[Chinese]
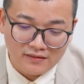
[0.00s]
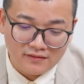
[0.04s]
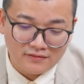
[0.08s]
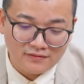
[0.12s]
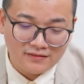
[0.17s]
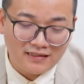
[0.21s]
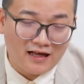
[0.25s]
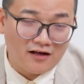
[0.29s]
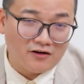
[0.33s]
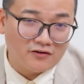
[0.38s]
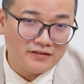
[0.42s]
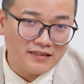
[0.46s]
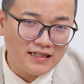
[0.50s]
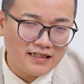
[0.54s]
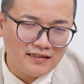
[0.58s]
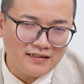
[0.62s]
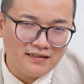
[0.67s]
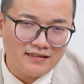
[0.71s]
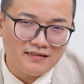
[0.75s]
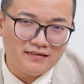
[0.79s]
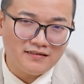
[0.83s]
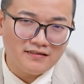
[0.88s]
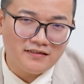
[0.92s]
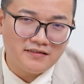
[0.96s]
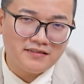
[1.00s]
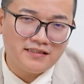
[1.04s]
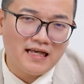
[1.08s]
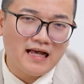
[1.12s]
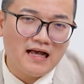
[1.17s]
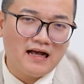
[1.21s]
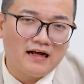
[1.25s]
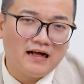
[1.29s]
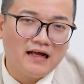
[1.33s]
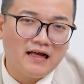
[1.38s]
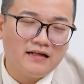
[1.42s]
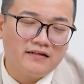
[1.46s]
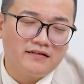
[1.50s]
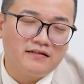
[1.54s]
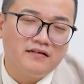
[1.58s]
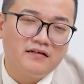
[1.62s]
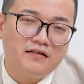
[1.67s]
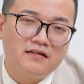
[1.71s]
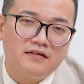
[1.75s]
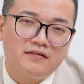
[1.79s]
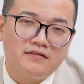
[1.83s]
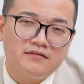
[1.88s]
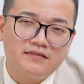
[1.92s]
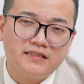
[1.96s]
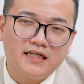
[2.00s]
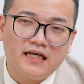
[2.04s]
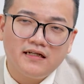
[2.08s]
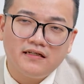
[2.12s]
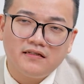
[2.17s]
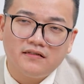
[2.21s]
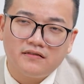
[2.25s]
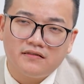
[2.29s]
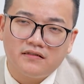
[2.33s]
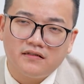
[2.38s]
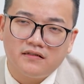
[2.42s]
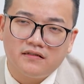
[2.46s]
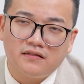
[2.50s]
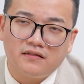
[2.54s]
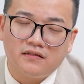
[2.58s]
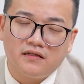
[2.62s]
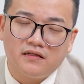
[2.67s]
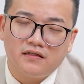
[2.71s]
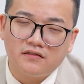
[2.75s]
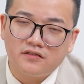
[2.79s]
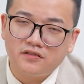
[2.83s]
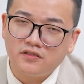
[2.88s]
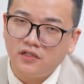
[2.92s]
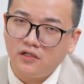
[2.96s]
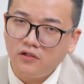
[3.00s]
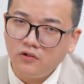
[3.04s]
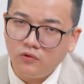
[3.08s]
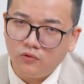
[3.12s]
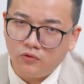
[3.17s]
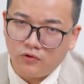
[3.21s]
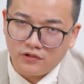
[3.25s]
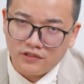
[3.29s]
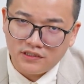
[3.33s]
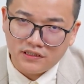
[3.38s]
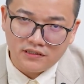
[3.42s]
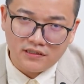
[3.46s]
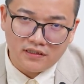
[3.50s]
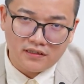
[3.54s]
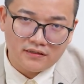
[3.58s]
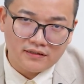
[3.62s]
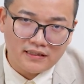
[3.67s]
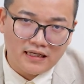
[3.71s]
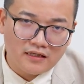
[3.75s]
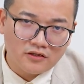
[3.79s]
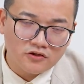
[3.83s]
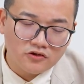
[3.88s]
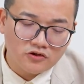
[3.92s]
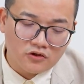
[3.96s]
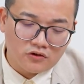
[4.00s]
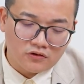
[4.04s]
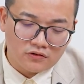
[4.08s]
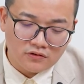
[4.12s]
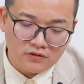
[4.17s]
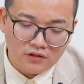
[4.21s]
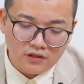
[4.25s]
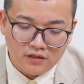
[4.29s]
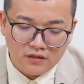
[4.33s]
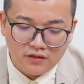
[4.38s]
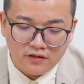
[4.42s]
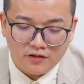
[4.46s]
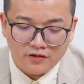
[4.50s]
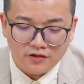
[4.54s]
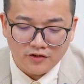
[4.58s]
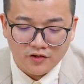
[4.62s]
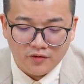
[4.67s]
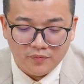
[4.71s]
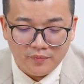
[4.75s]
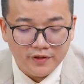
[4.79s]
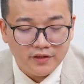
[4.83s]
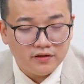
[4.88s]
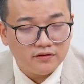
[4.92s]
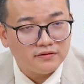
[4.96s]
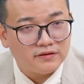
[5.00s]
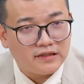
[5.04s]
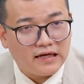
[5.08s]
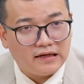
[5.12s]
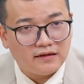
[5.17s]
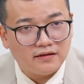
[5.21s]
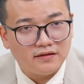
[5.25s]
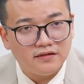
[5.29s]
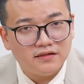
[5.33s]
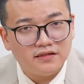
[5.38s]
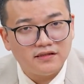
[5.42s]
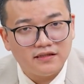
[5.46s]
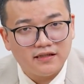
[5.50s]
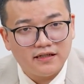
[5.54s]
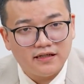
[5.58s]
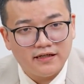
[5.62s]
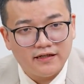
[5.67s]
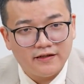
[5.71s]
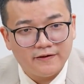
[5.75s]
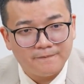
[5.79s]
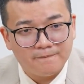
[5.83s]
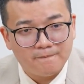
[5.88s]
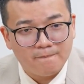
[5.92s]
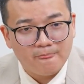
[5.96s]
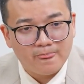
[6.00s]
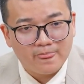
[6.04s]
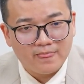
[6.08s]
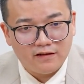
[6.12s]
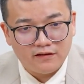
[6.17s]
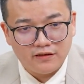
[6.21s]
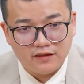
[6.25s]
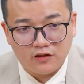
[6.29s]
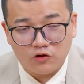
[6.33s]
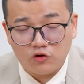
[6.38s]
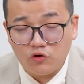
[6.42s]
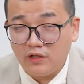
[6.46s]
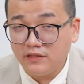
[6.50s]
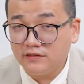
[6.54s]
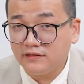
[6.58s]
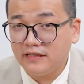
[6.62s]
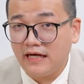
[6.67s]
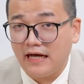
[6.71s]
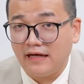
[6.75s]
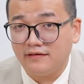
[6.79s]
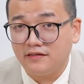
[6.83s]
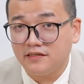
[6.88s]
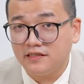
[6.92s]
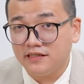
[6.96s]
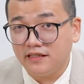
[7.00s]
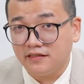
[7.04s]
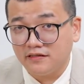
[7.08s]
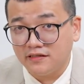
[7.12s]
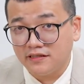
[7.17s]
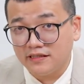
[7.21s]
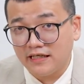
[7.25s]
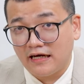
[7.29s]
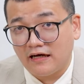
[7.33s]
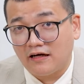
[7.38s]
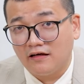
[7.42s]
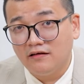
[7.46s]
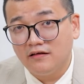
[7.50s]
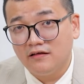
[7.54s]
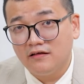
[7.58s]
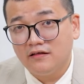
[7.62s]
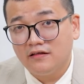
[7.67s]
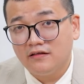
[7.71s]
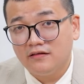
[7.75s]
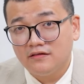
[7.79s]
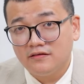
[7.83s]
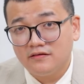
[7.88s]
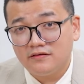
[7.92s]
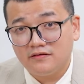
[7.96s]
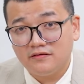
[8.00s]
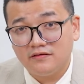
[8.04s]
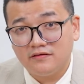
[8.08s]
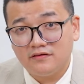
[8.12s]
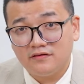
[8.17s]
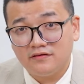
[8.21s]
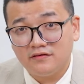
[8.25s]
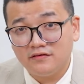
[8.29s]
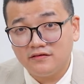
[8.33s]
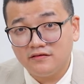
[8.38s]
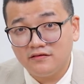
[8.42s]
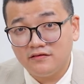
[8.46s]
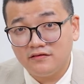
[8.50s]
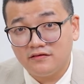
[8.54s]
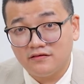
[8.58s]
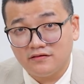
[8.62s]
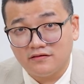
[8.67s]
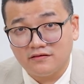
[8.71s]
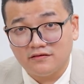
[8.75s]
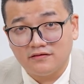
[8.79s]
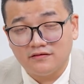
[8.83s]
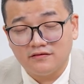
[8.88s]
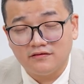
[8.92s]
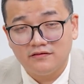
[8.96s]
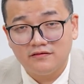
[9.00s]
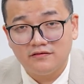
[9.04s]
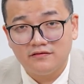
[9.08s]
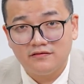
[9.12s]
好，那你你想想看，在你的呃生活经验当中，有没有哪一些你观察的现象是支持